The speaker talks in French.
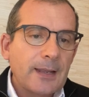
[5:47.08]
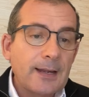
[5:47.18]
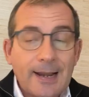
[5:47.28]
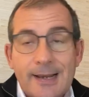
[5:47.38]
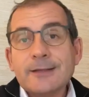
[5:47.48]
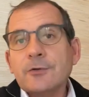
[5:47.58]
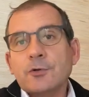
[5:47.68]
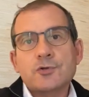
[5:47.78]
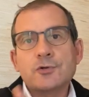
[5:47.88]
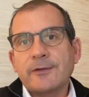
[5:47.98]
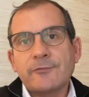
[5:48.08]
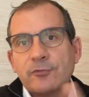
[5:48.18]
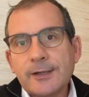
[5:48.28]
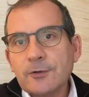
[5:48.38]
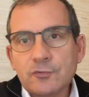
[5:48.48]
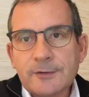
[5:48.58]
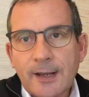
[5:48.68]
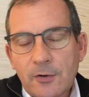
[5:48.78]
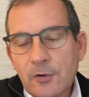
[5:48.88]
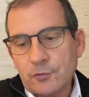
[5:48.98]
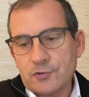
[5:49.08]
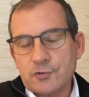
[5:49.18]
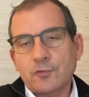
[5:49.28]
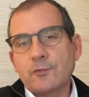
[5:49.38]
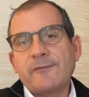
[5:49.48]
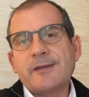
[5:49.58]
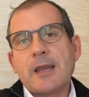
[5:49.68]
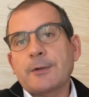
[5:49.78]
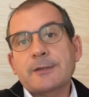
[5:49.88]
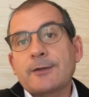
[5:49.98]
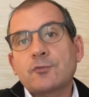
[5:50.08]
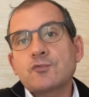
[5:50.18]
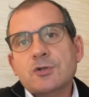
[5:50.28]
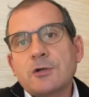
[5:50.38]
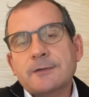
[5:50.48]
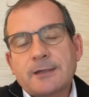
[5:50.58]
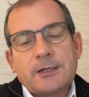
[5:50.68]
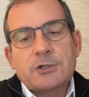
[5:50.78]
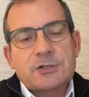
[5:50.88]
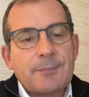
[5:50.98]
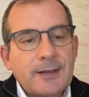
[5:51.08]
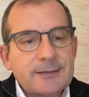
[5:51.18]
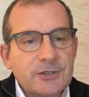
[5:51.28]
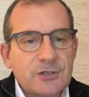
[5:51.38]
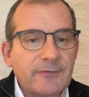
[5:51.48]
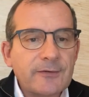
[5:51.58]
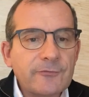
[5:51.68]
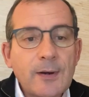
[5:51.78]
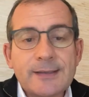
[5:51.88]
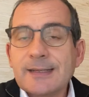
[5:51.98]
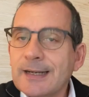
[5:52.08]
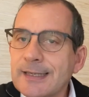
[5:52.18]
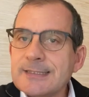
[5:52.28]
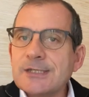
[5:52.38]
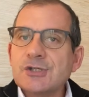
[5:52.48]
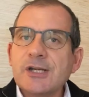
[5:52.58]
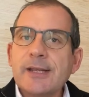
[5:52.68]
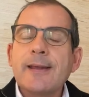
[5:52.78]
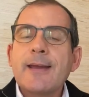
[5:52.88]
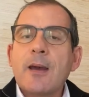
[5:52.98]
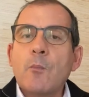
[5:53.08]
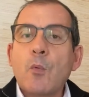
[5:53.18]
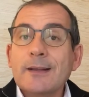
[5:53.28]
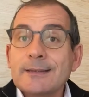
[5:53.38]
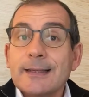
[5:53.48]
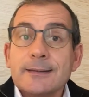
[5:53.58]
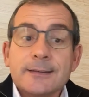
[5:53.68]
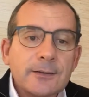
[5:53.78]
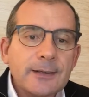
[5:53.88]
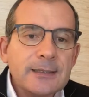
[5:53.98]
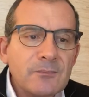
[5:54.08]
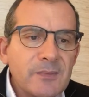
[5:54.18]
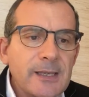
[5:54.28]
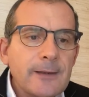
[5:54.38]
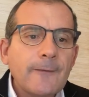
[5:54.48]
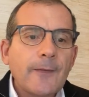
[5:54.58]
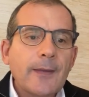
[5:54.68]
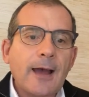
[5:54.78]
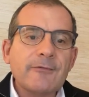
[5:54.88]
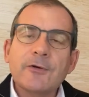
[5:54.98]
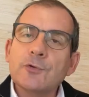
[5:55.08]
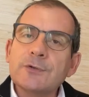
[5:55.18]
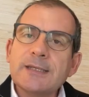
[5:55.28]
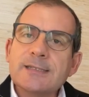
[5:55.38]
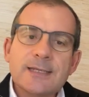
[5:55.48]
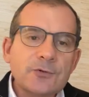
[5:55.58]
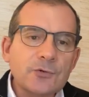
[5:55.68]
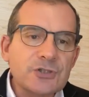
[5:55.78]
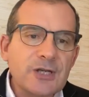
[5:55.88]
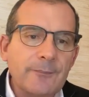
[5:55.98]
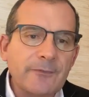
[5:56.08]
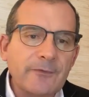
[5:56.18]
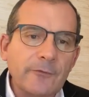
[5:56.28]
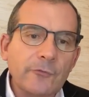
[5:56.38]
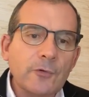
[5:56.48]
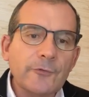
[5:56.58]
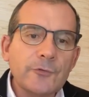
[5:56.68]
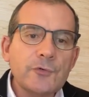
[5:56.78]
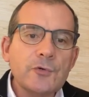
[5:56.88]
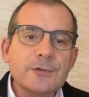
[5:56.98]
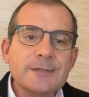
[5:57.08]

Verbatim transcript: La lettre que je vais vous lire tout à l'heure, que je trouve évidemment très touchante, et je la partage avec vous, a été rédigée moins d'un an et demi avant le décès de James, survenu le